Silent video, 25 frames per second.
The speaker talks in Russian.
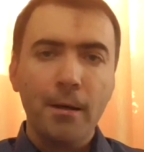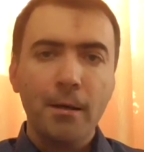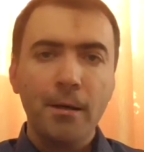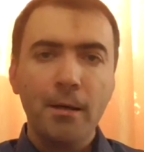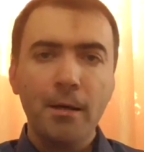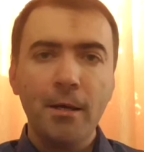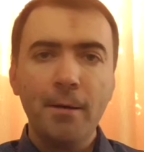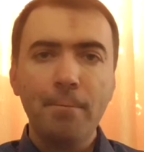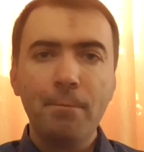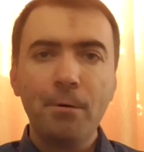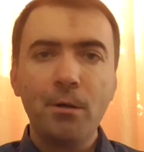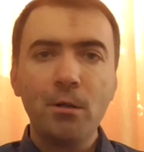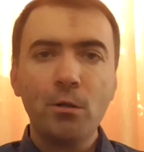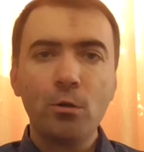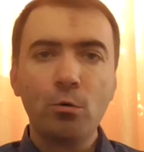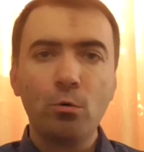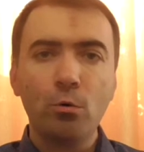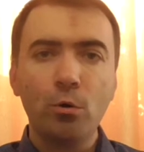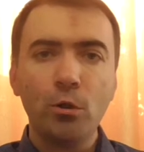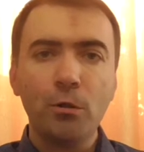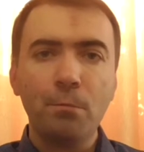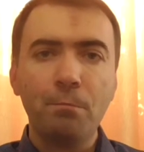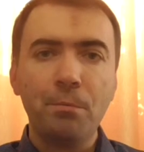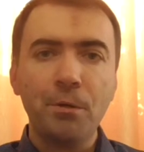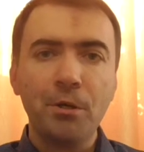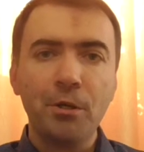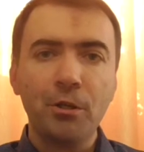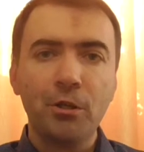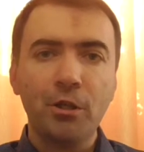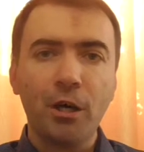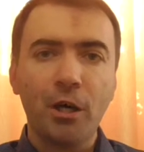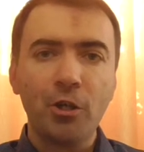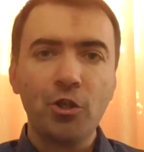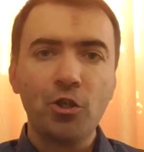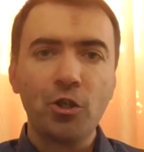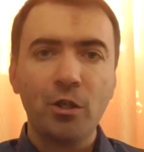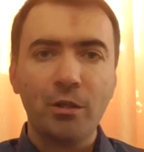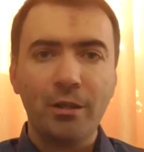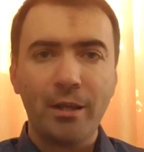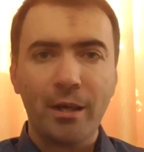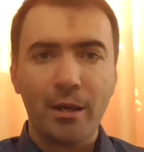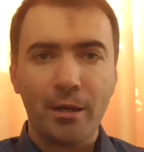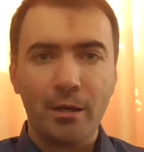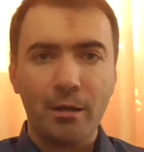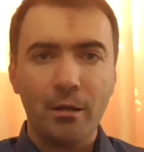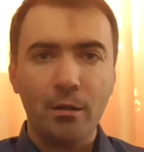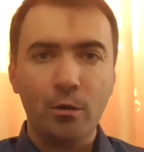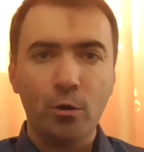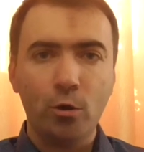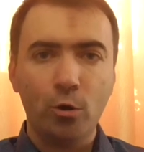И происходит передача
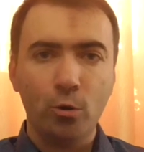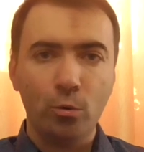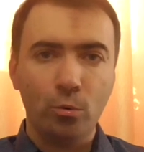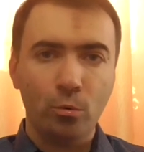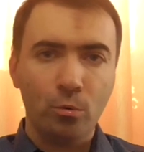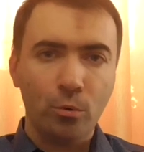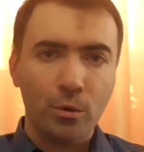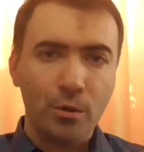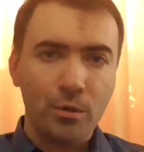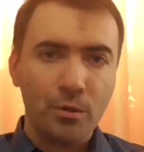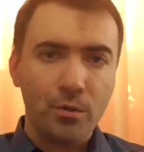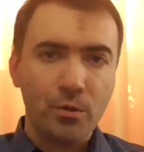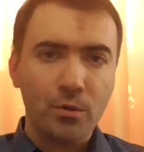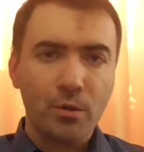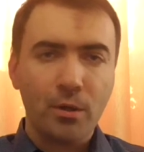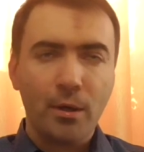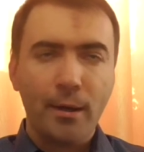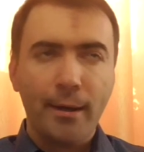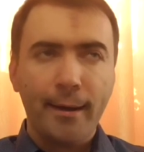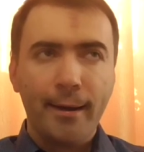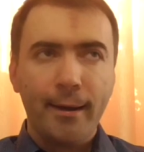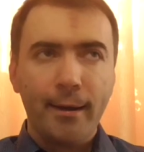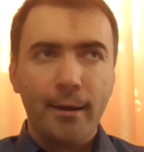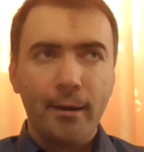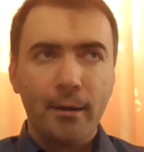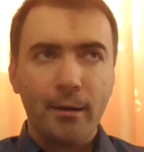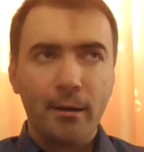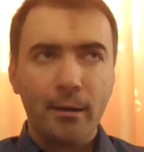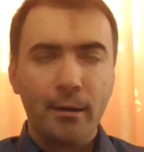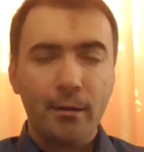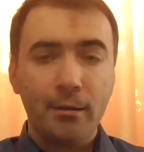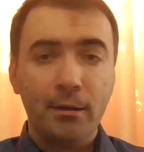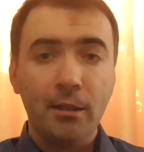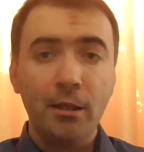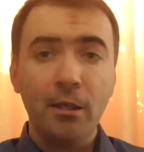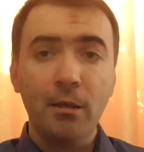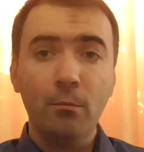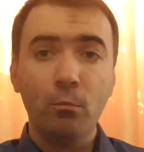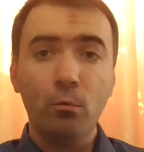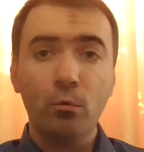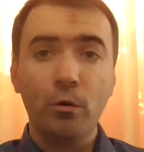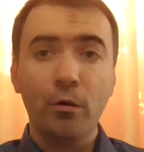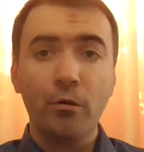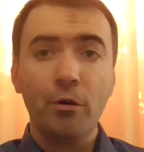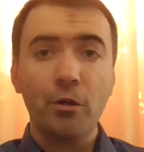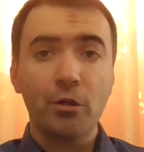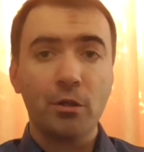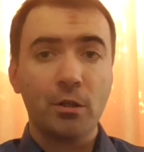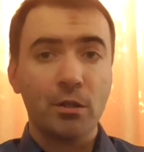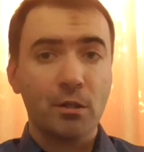энергии. То есть э, ты ему
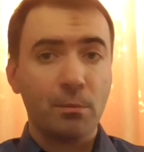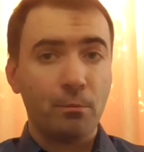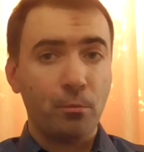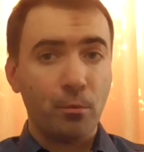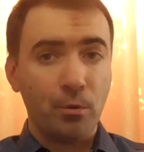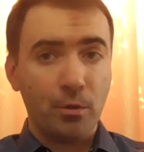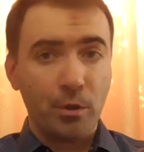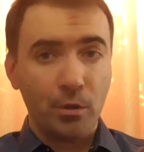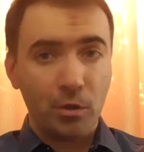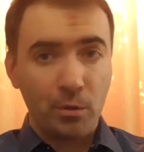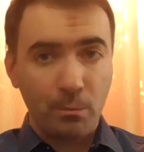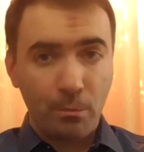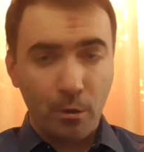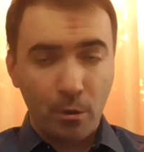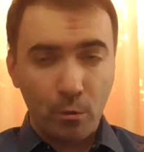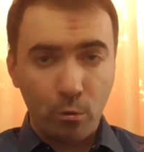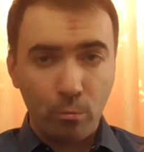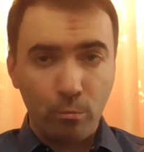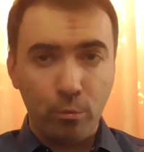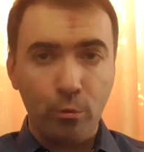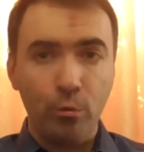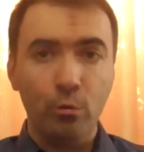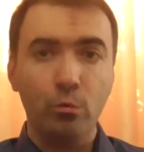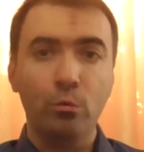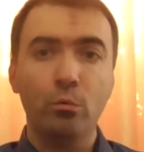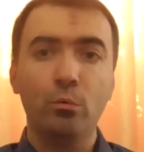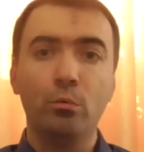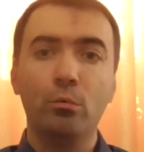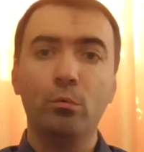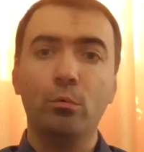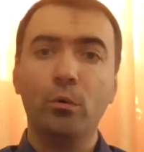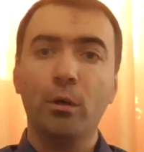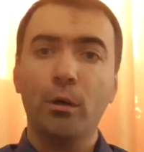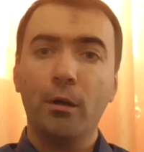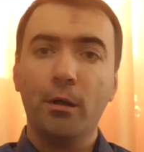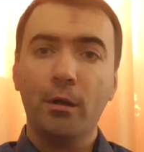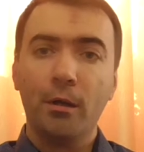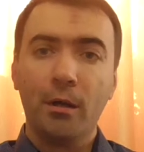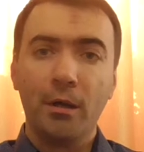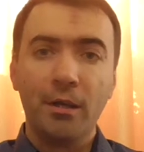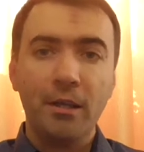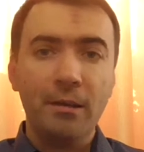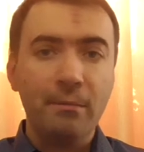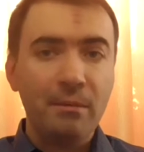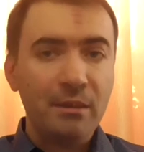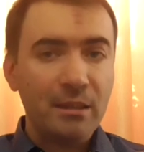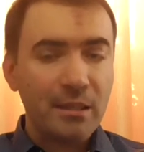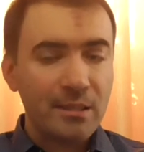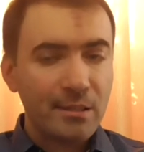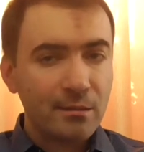говоришь, Господь, я тебя люблю,
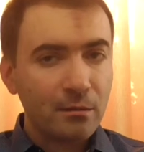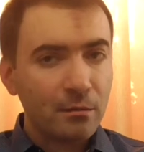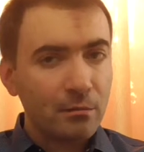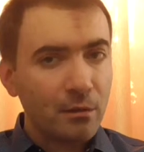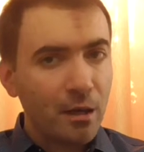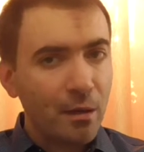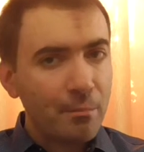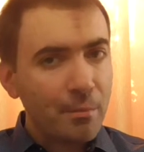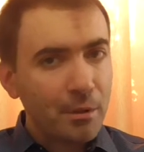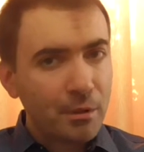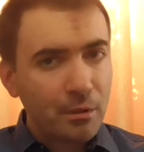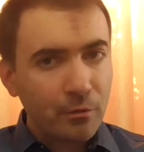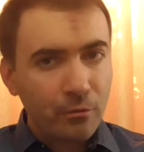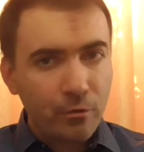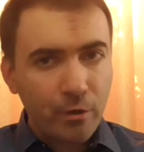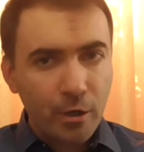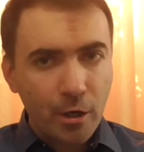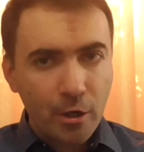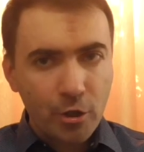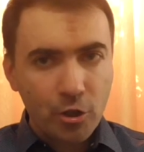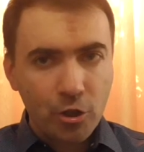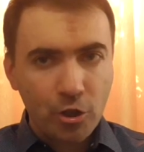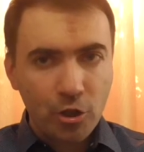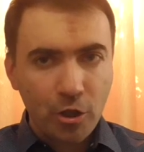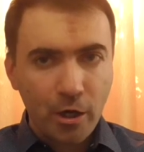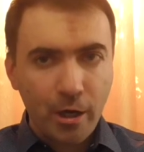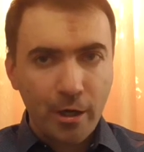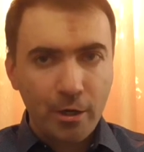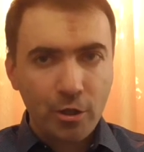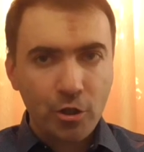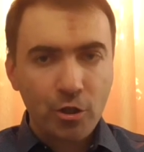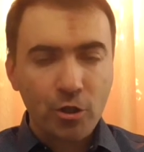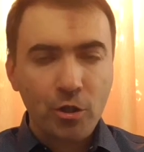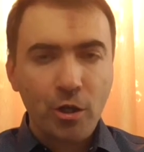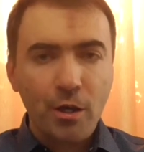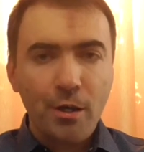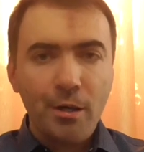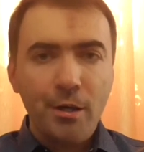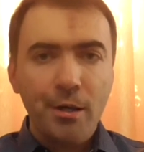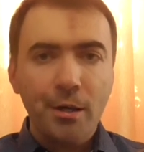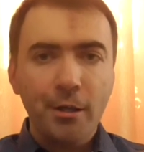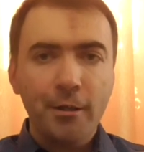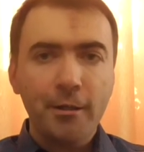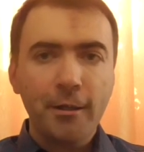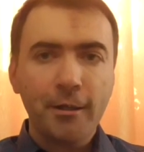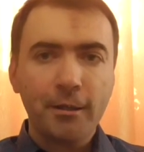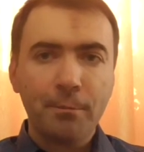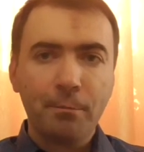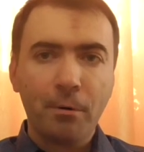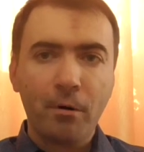какими-то словами это выражаешь. И
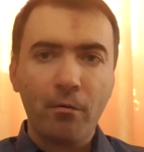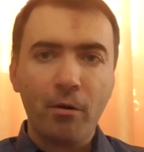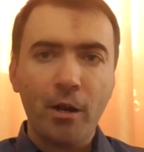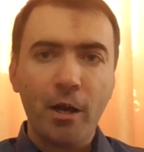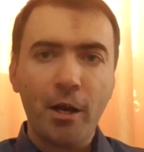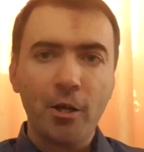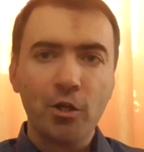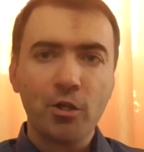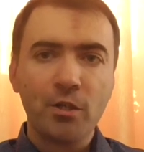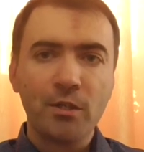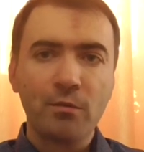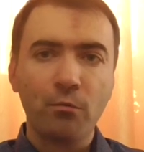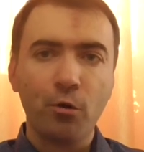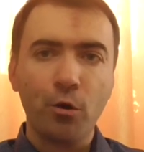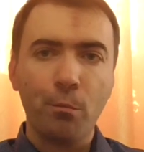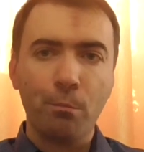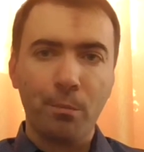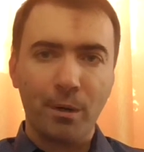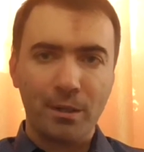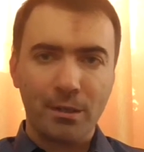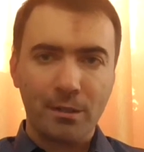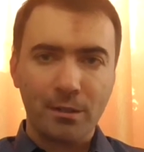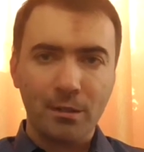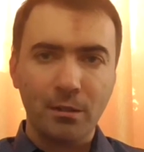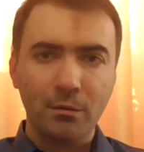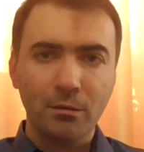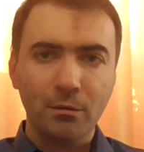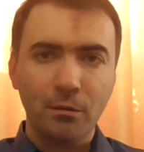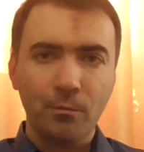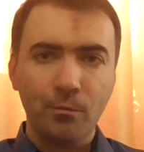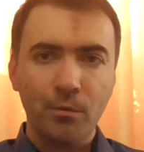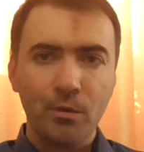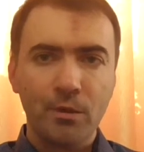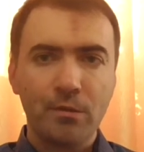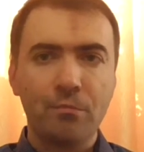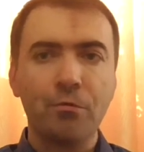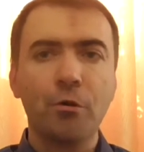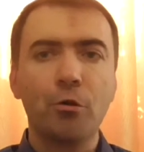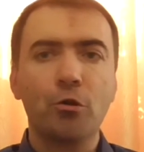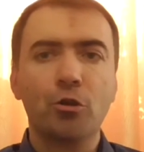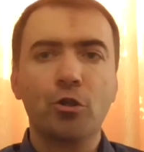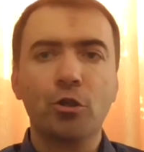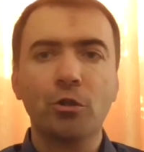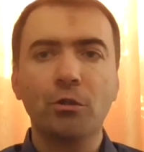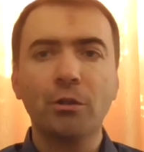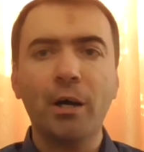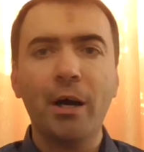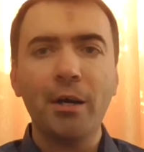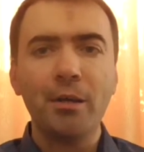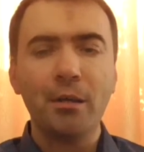ты отправляешь свой посыл, свои
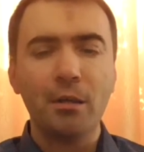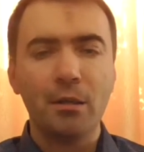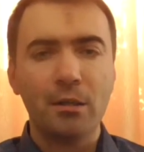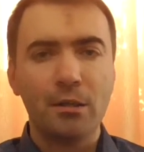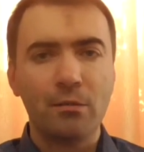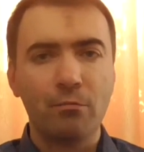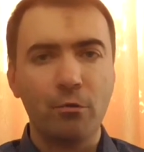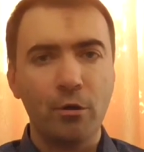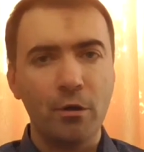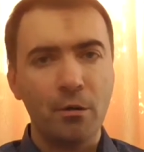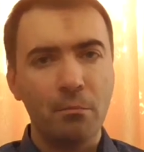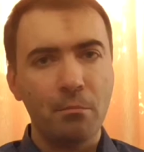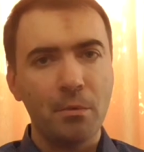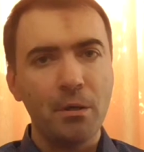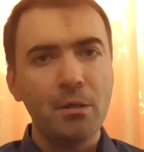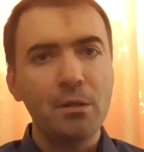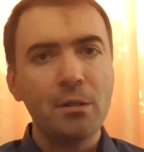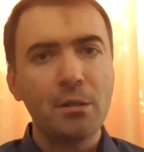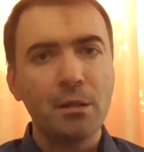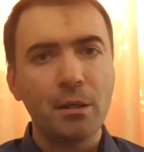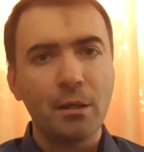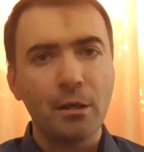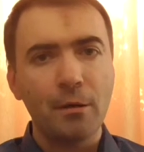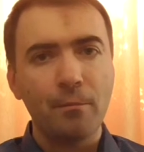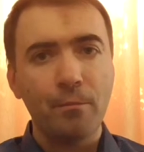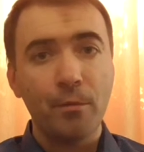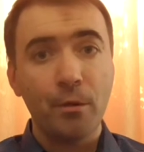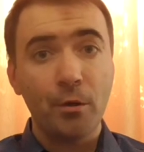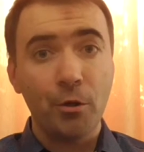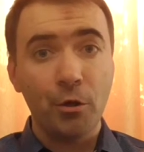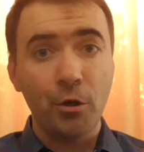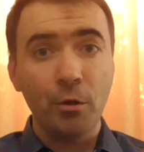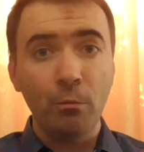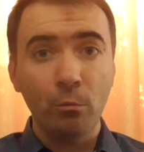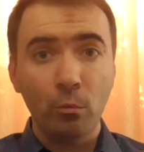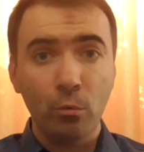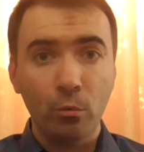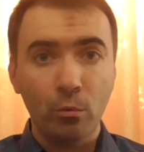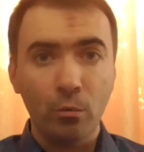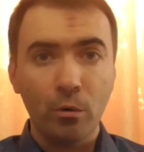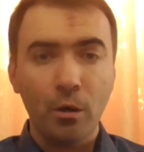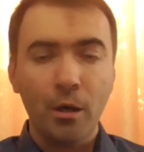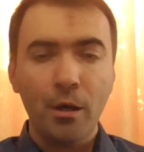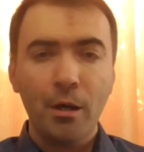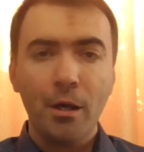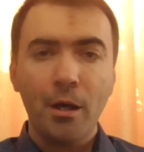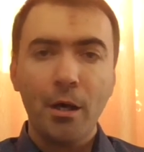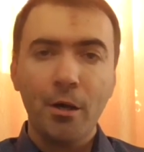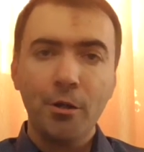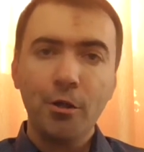желания, свои мысли ему.
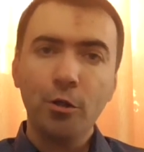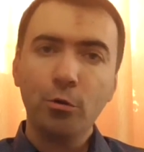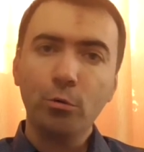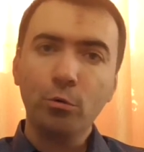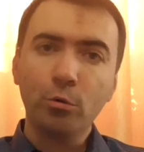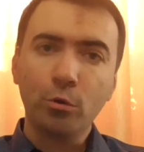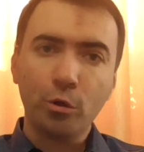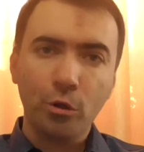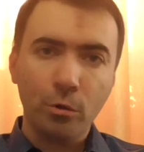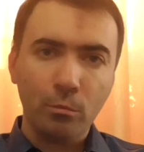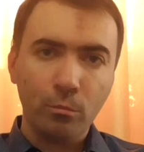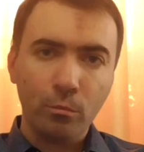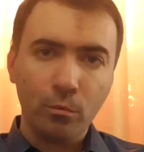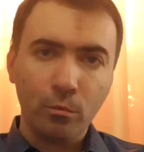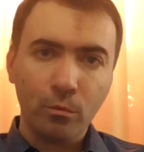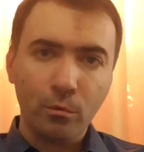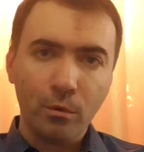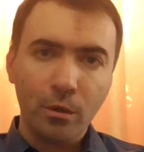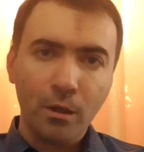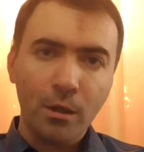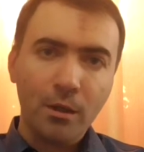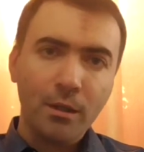И они идут к нему.